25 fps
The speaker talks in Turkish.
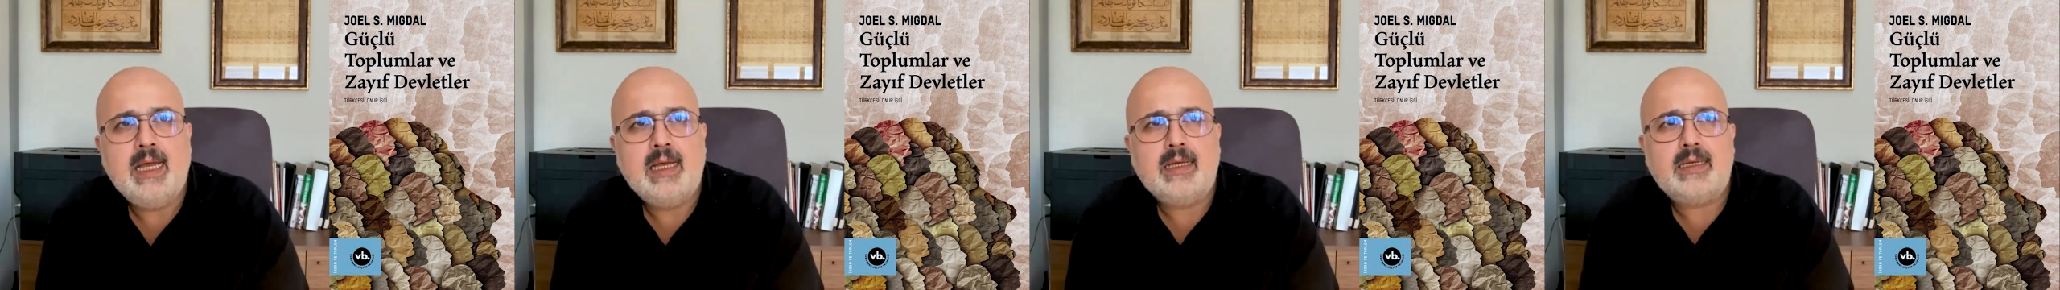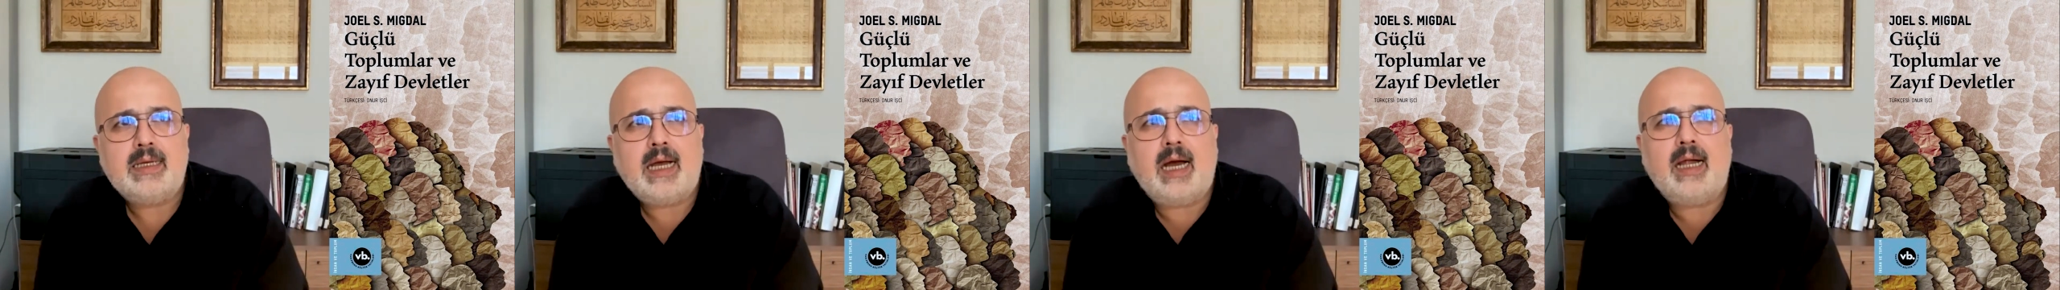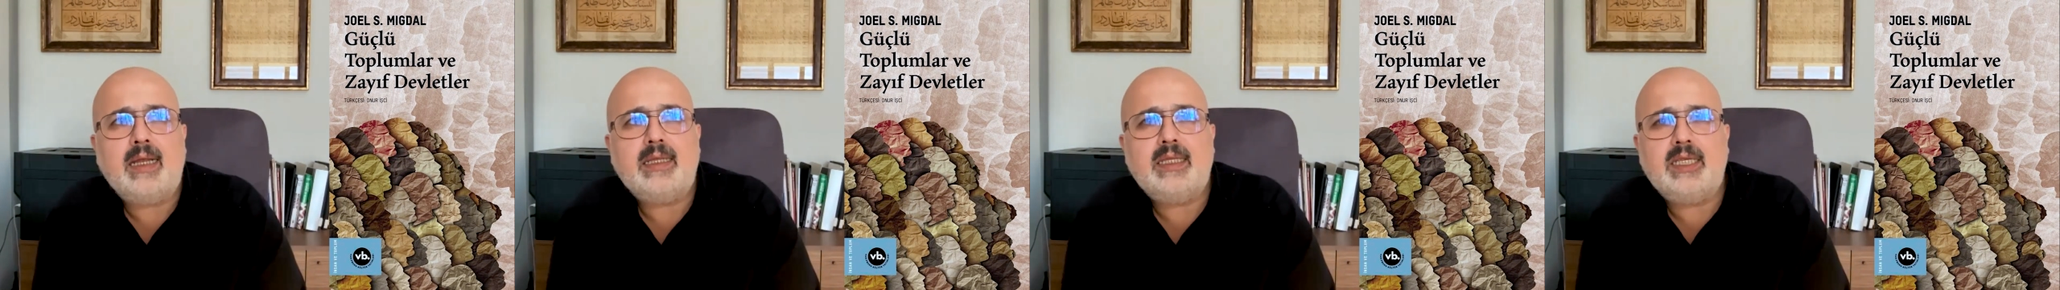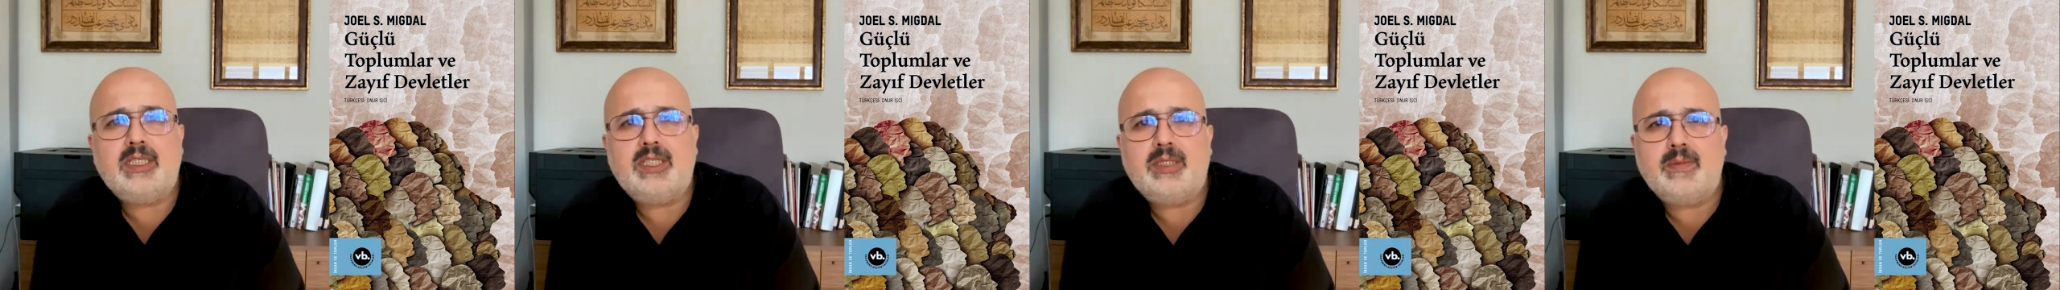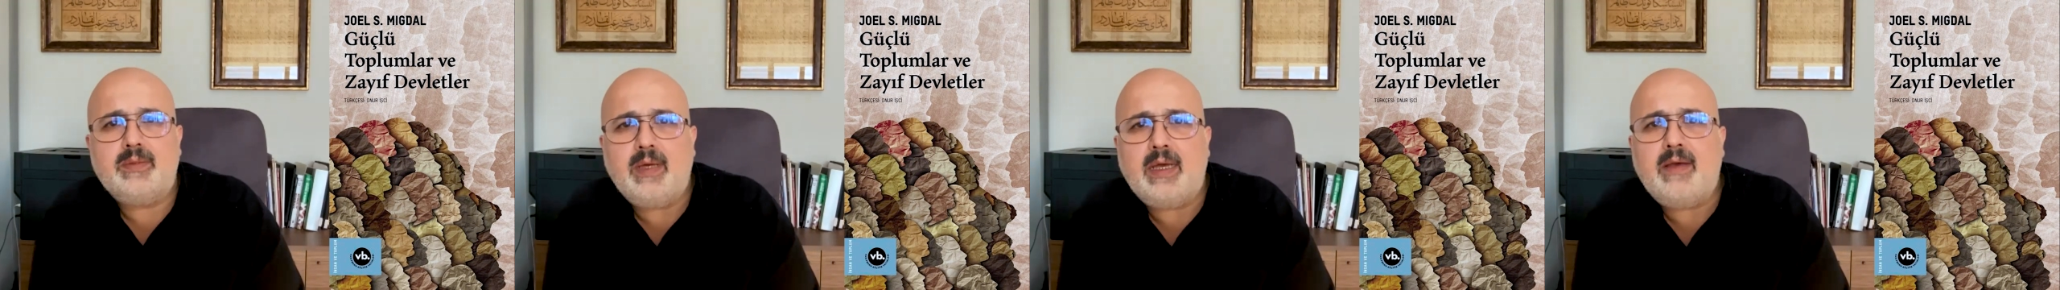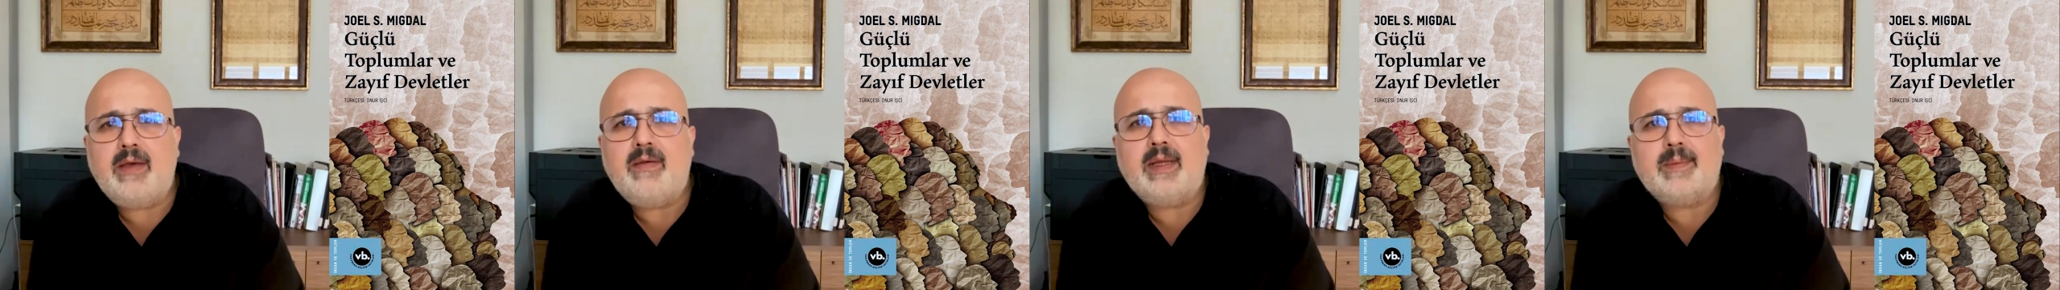Kardeşim
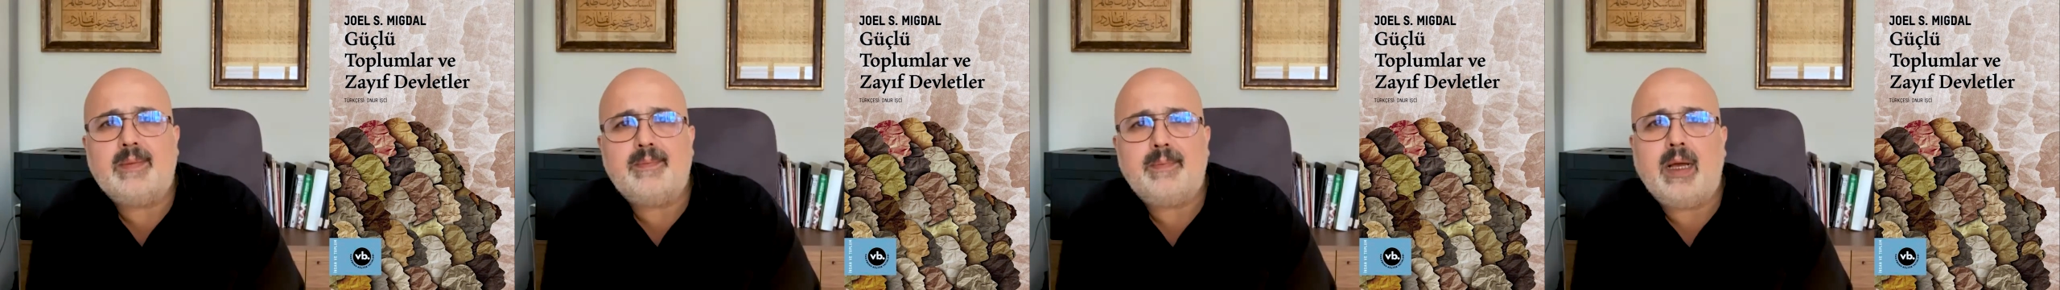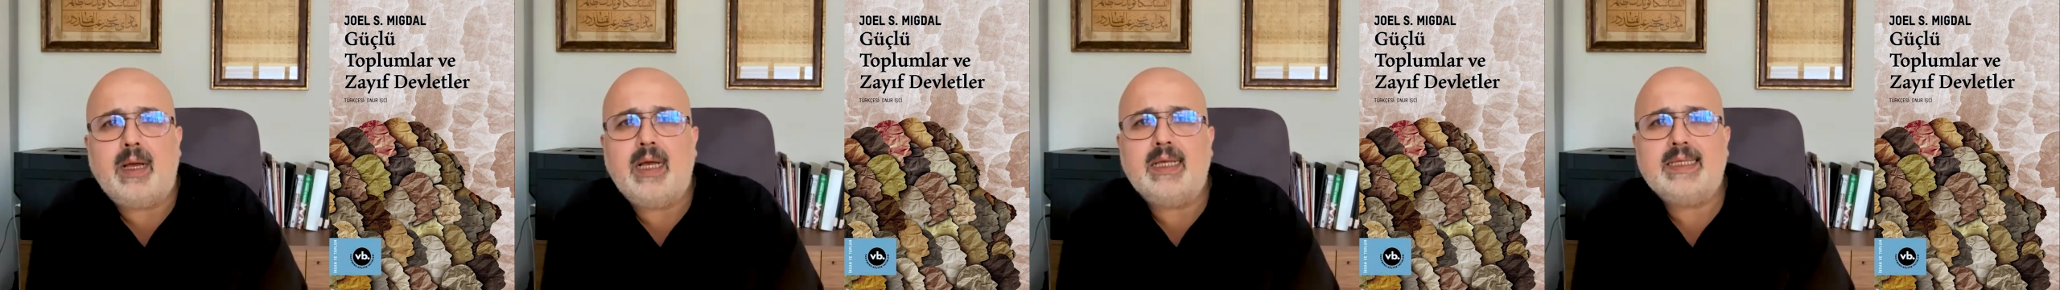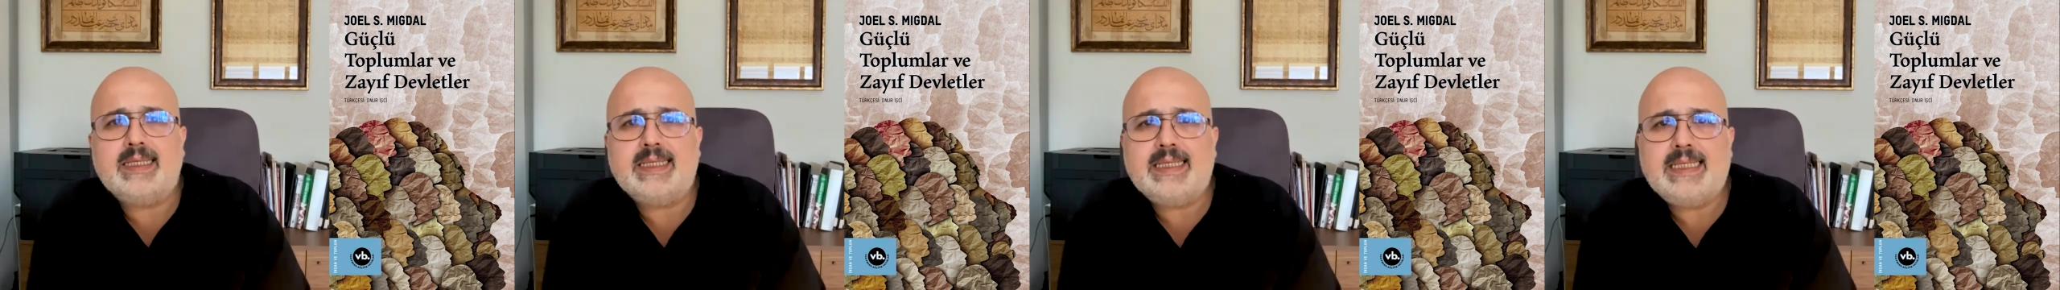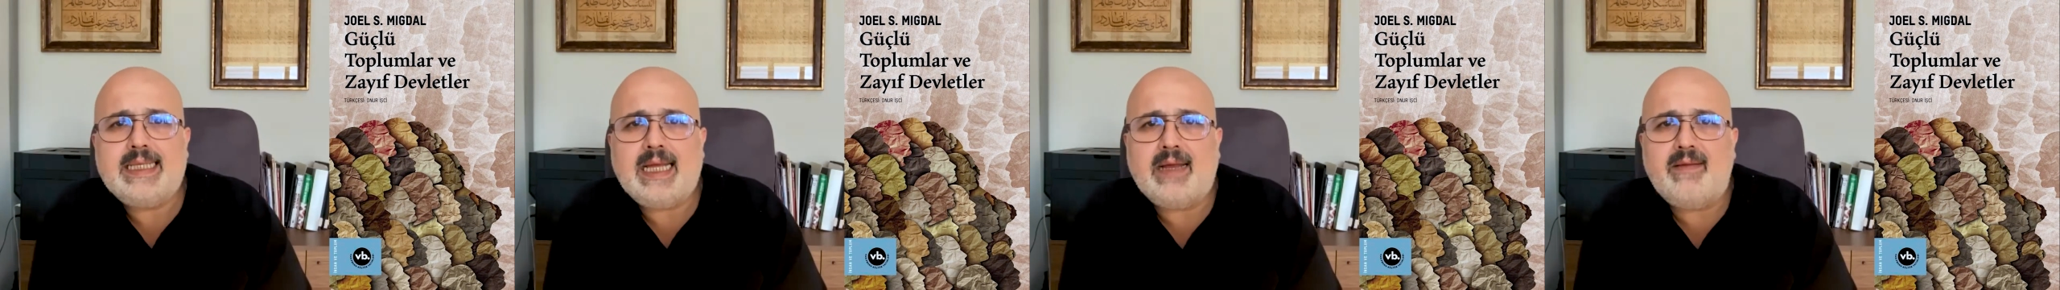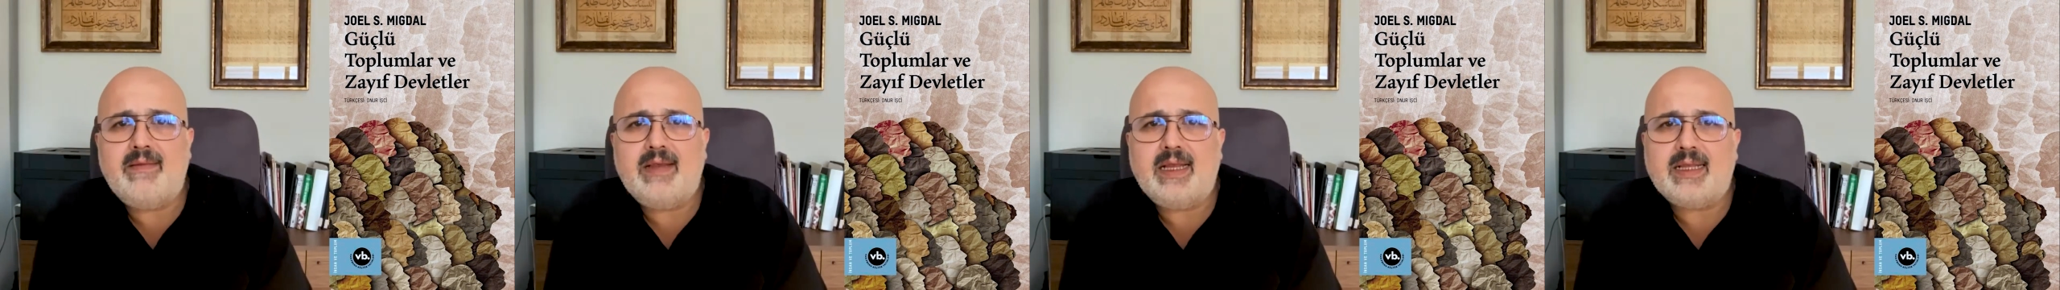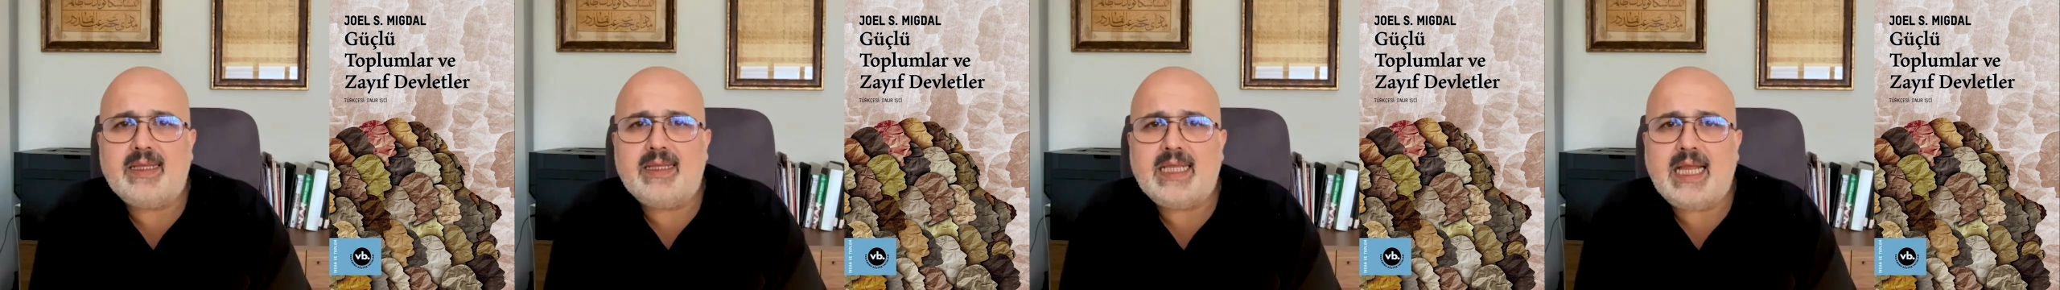evet bazı
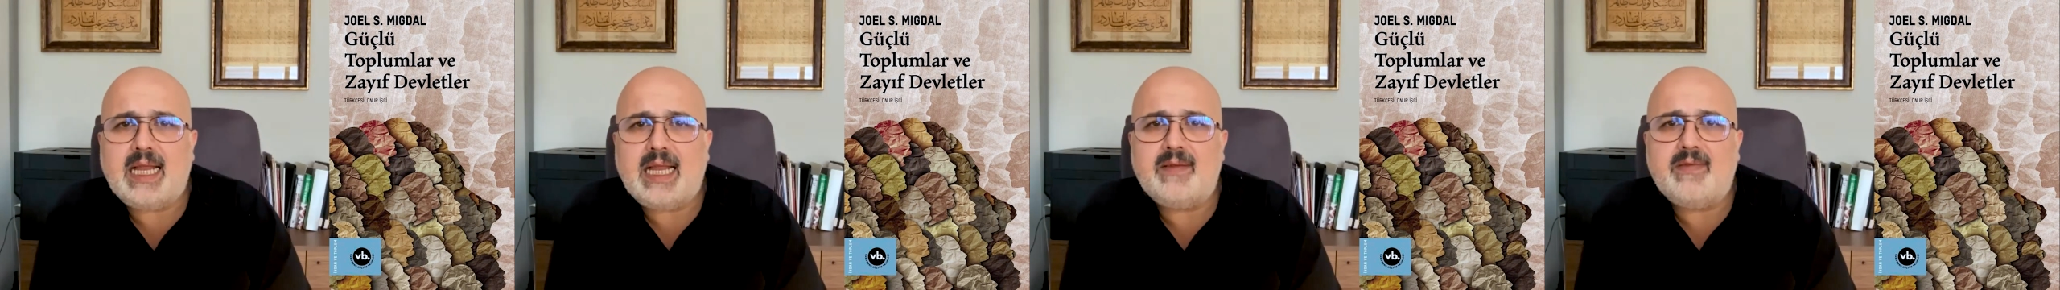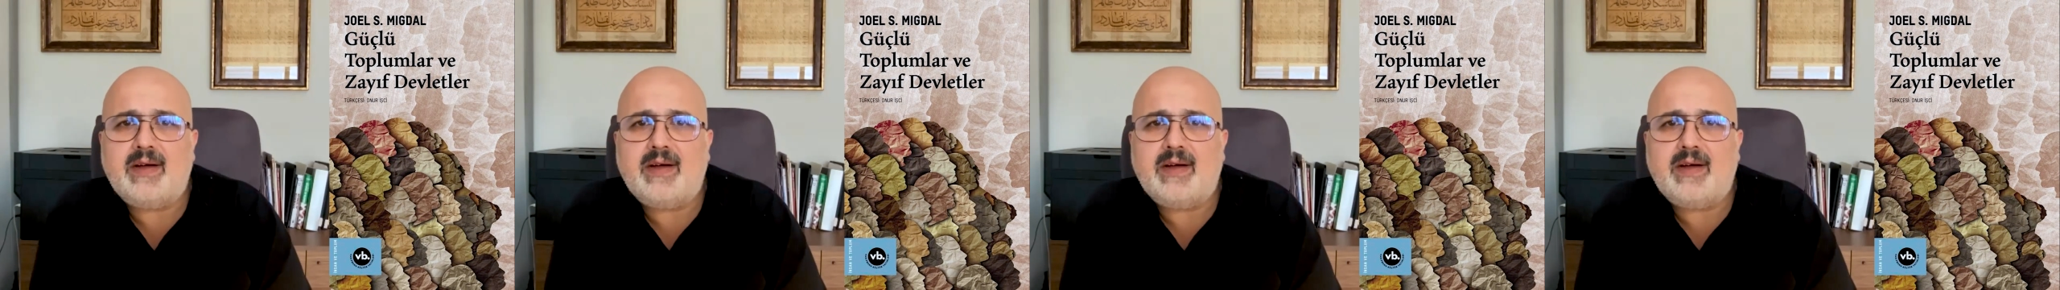devletler